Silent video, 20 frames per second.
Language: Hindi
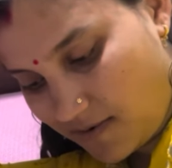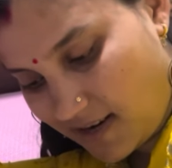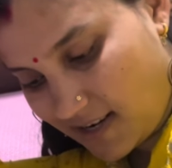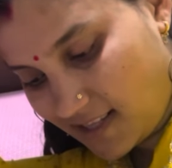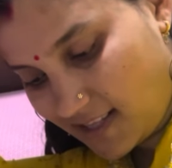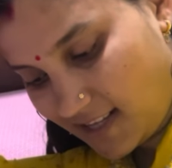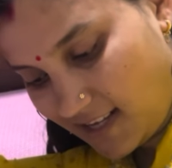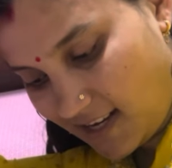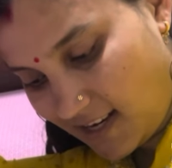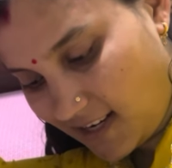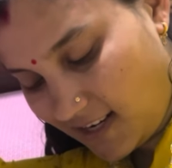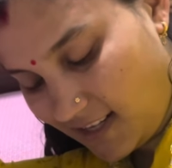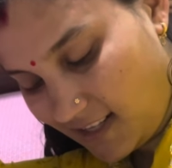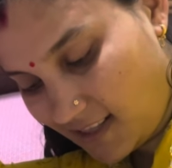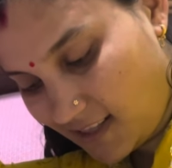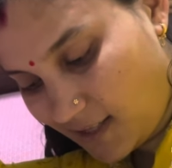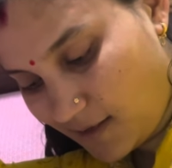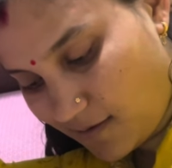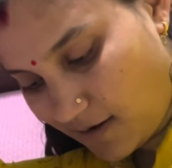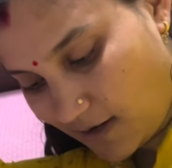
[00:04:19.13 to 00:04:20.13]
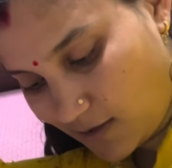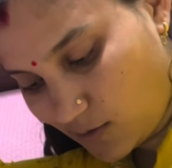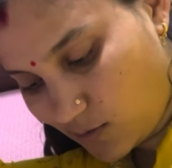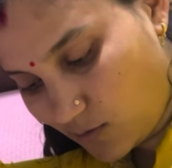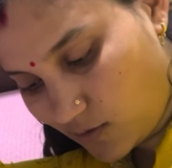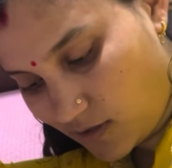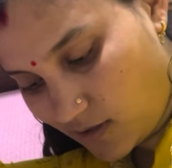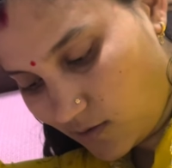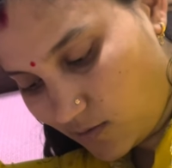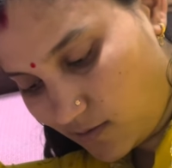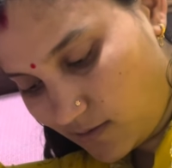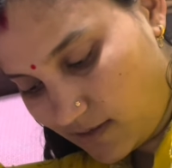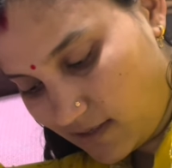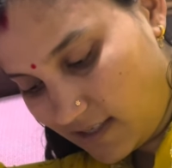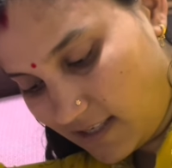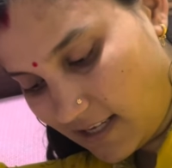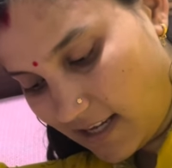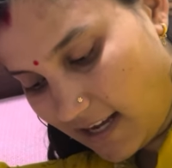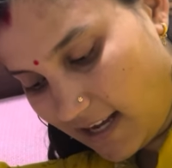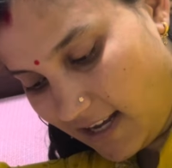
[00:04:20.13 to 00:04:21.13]
मारती है ना इतनी बार सो के उड़
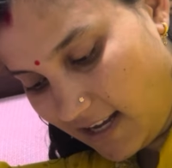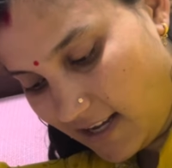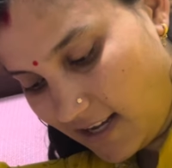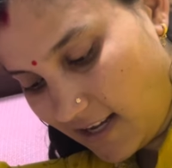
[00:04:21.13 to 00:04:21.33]
गई है